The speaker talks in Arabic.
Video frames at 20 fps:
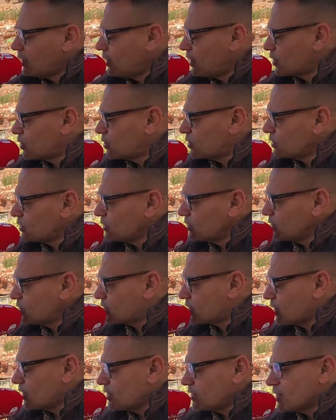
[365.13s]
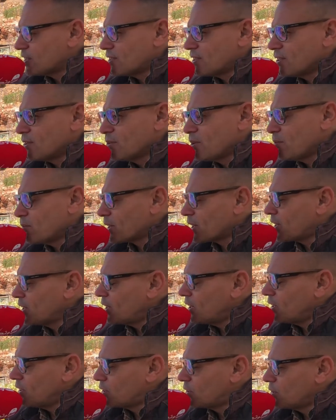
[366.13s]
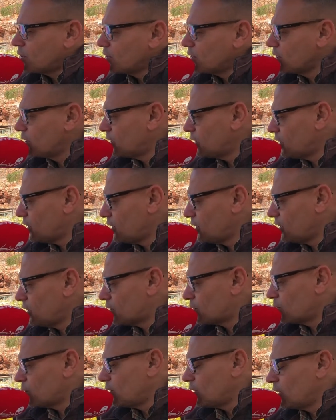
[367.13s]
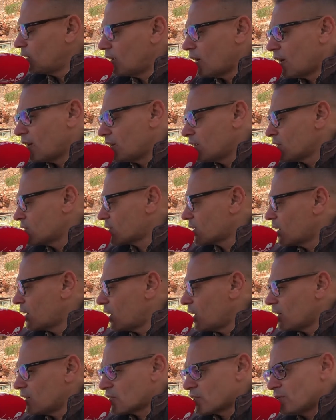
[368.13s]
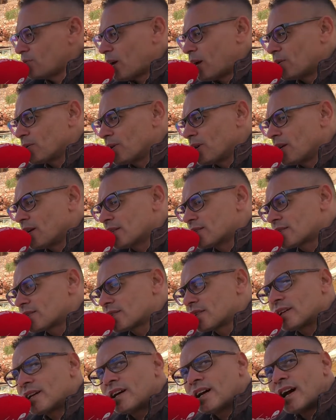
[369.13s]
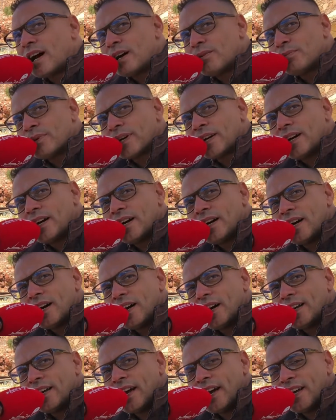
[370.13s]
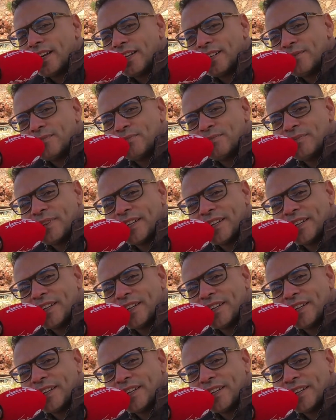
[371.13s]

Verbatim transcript: ان لكم سيدتي ومن خلالكم لكل النساء الجمعويات عبر العالم